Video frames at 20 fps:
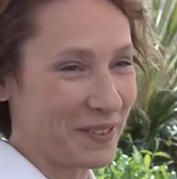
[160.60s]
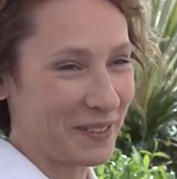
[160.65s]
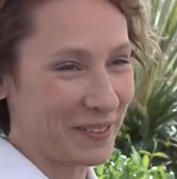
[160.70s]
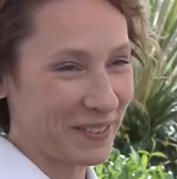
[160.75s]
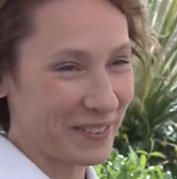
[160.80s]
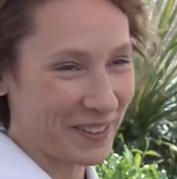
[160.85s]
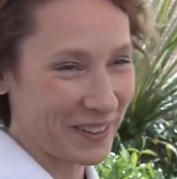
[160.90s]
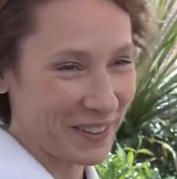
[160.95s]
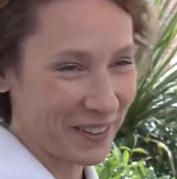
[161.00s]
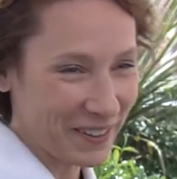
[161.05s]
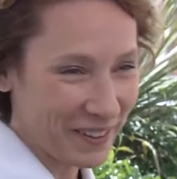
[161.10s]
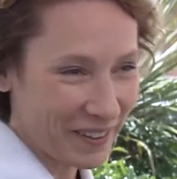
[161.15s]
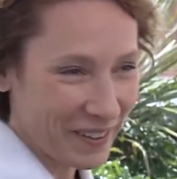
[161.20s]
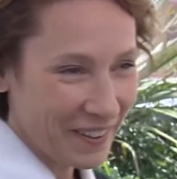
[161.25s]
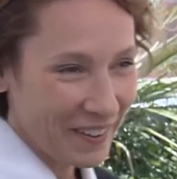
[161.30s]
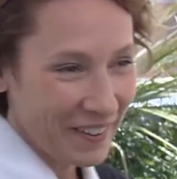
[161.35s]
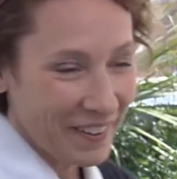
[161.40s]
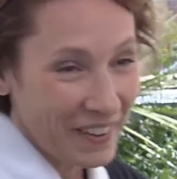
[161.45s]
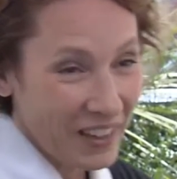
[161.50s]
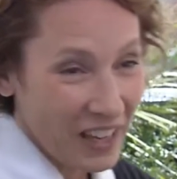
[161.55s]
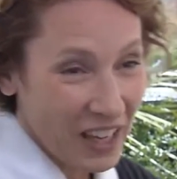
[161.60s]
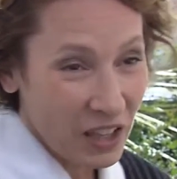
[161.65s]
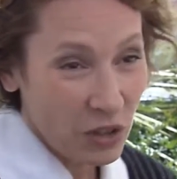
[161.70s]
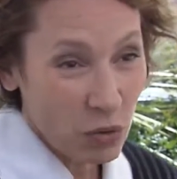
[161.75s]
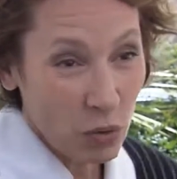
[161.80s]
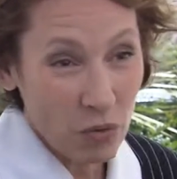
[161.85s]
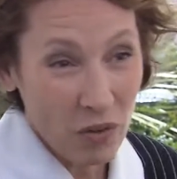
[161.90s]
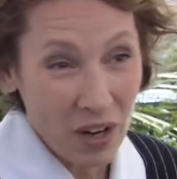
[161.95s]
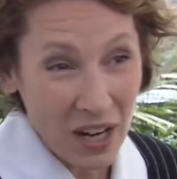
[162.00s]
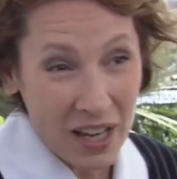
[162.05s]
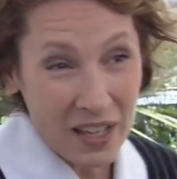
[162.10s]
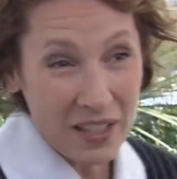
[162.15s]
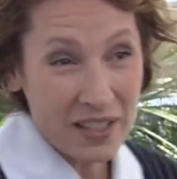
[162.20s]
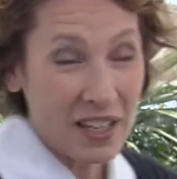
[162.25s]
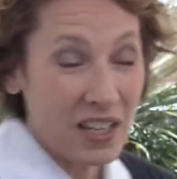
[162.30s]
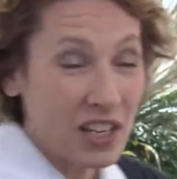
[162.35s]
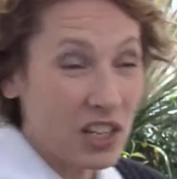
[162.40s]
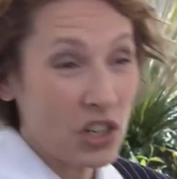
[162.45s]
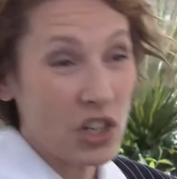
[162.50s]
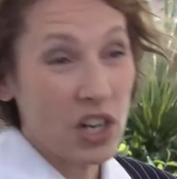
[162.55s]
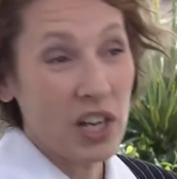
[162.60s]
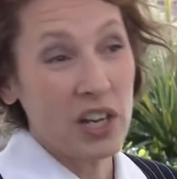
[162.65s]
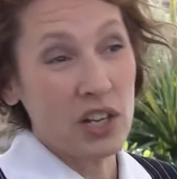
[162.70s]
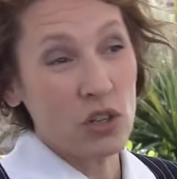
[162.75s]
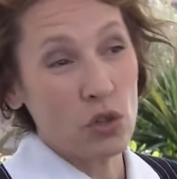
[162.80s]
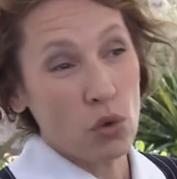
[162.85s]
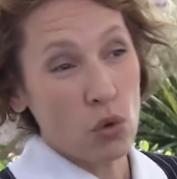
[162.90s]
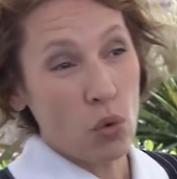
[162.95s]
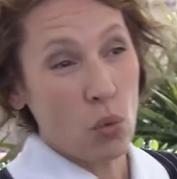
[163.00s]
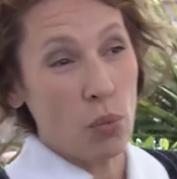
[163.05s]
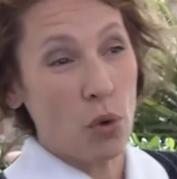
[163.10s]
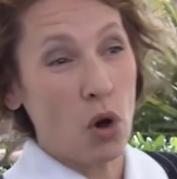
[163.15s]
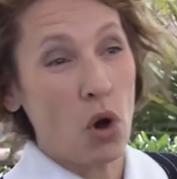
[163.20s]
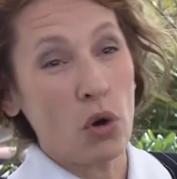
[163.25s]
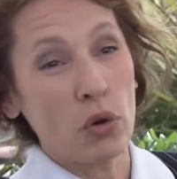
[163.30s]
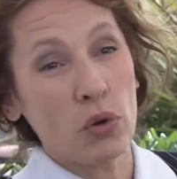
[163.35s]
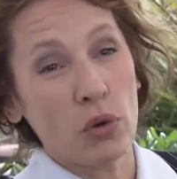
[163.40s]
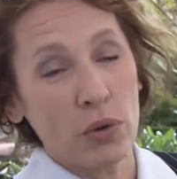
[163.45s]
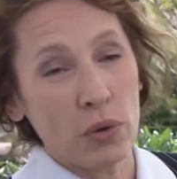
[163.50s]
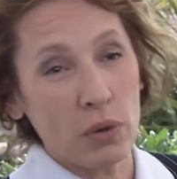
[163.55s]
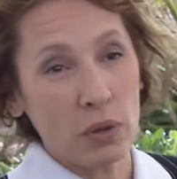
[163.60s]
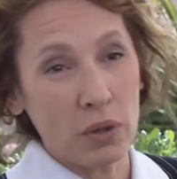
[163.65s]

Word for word: donc, donc, euh, voilà, et je, comprends que